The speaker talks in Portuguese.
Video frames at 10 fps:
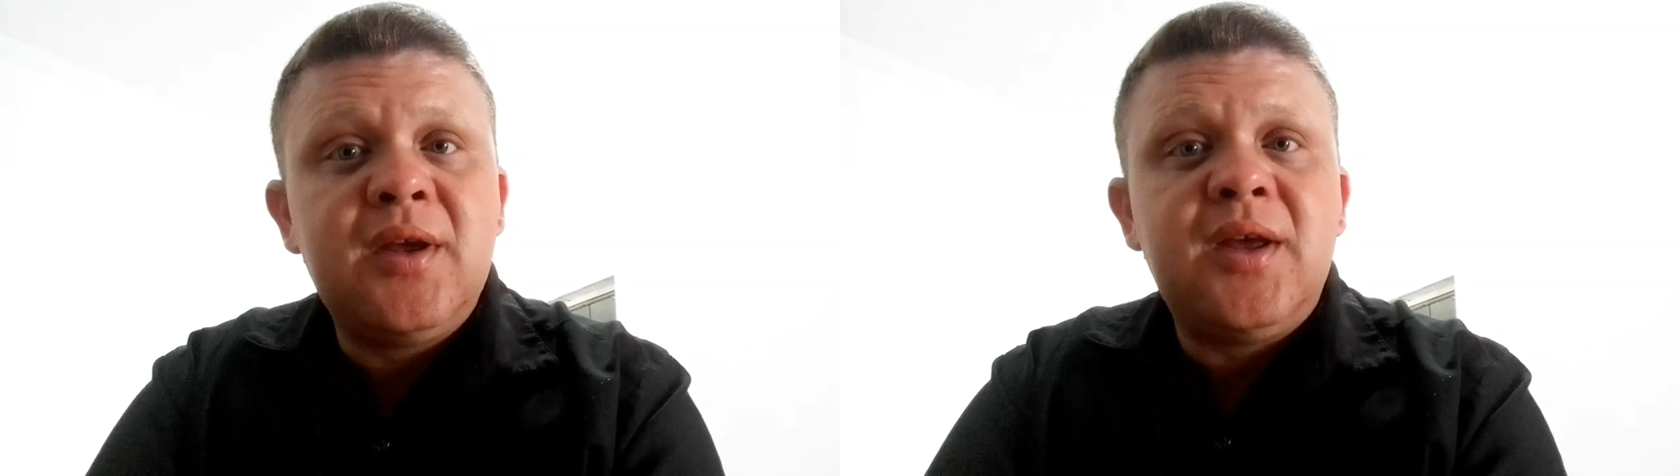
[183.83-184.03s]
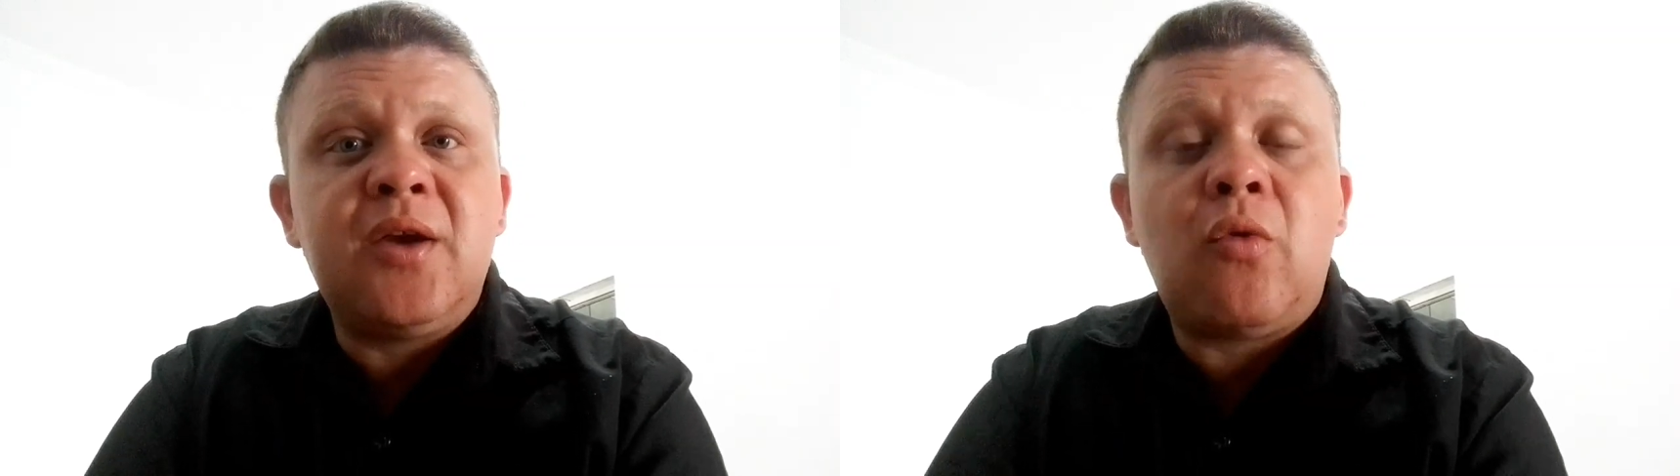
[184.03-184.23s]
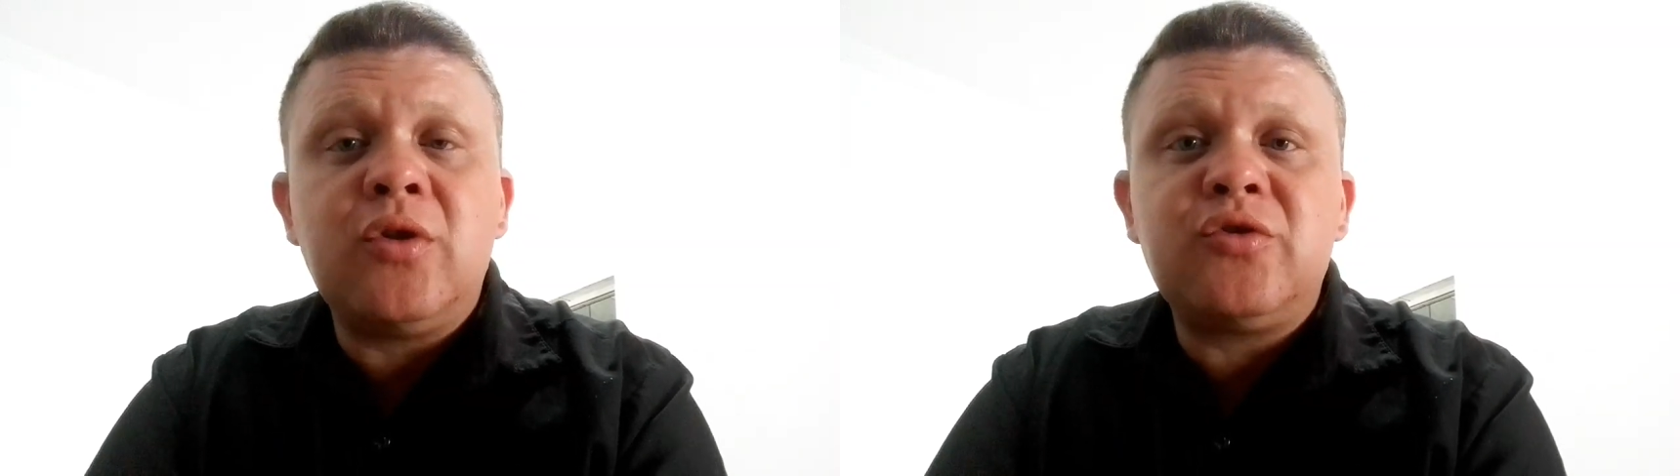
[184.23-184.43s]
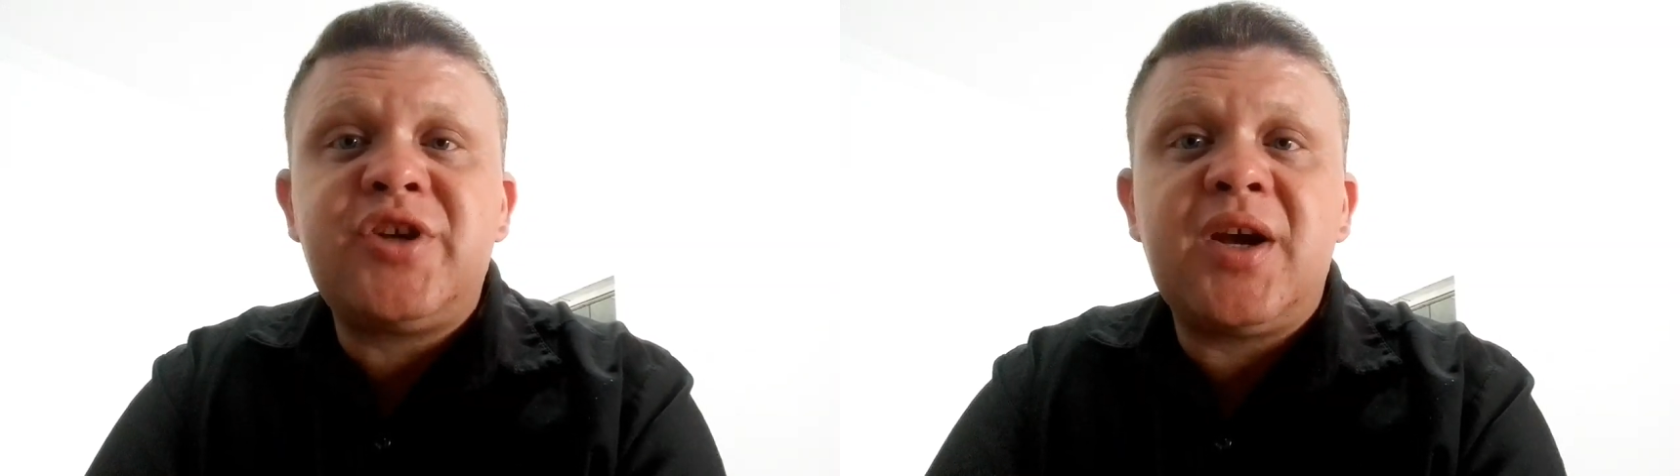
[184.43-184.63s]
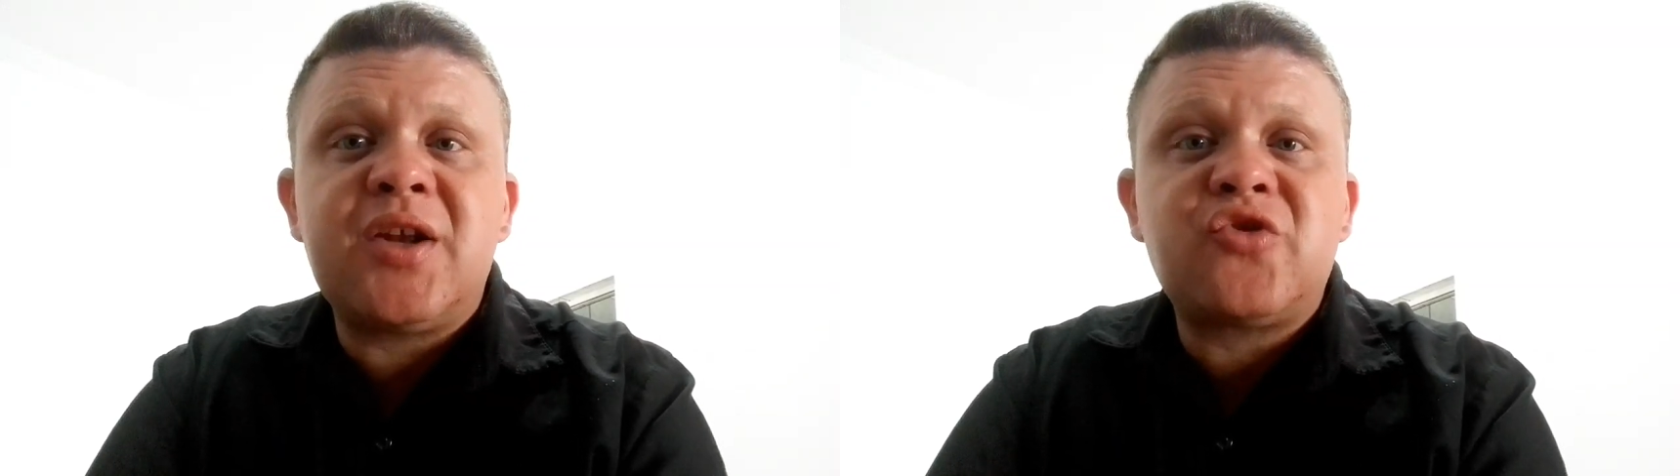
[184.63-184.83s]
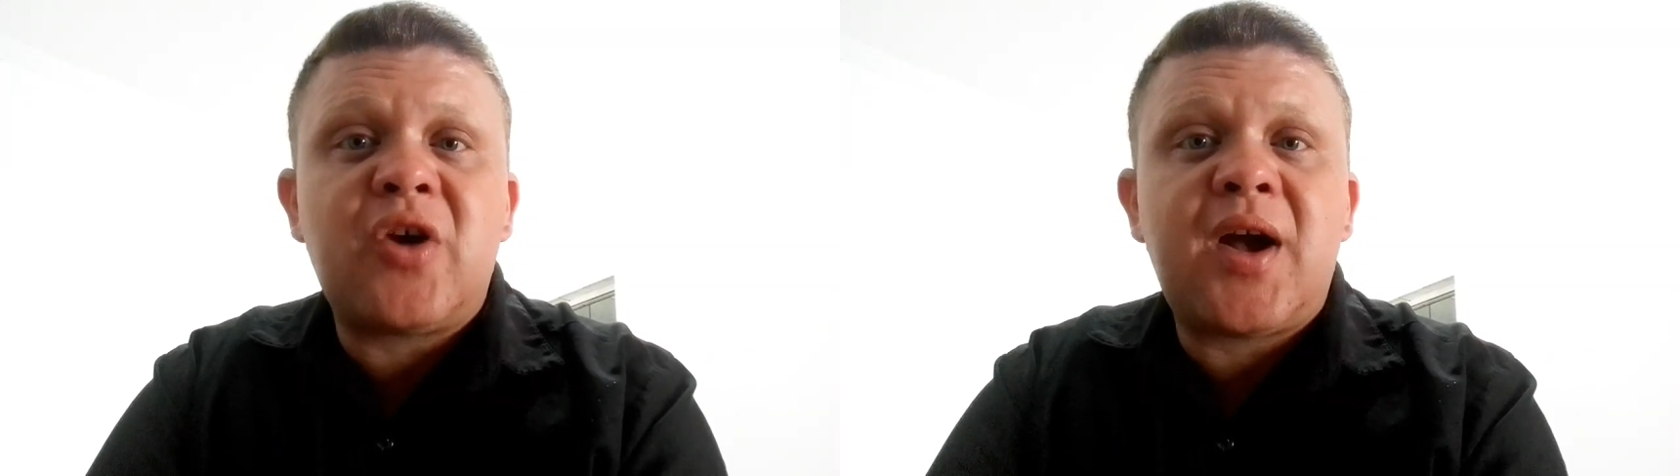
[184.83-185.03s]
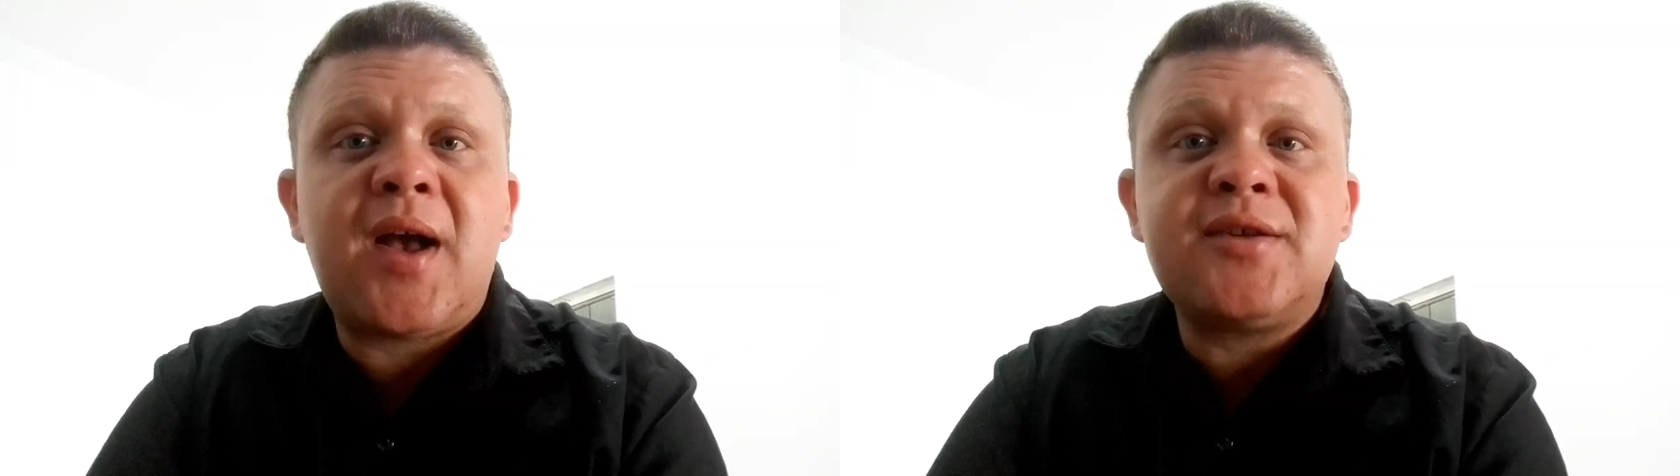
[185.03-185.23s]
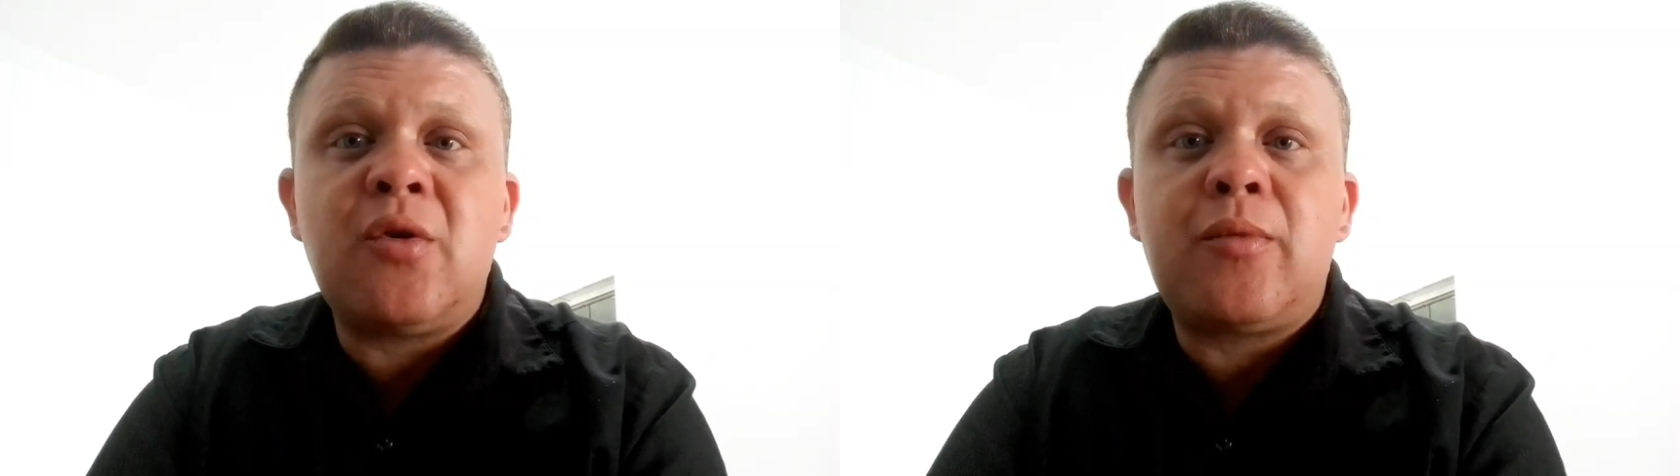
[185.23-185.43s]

E quando chega na sua casa